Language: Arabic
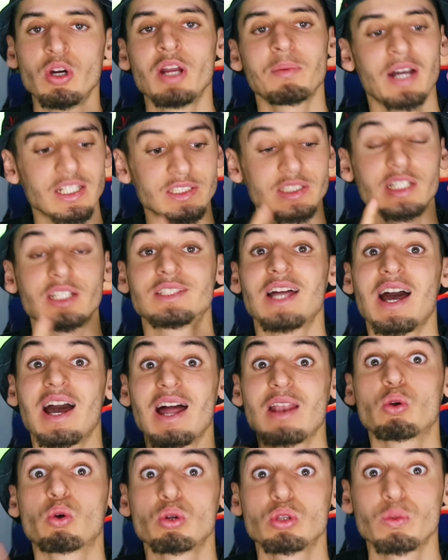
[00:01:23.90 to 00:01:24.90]
المهم خاصك
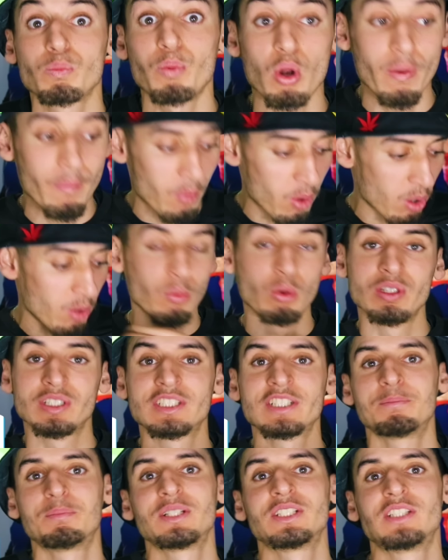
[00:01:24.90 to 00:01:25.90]
تدخل كود برومو
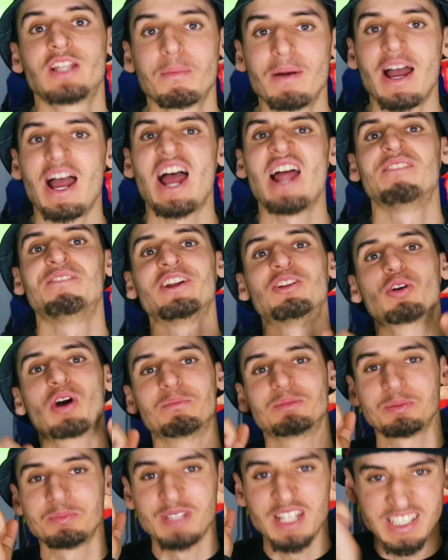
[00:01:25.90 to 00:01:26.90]
منصف باش تربح
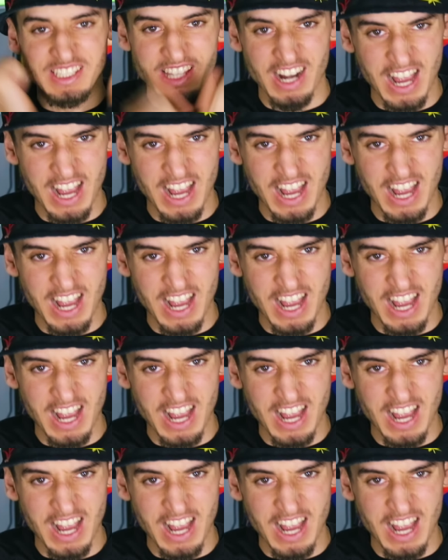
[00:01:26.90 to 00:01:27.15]
2500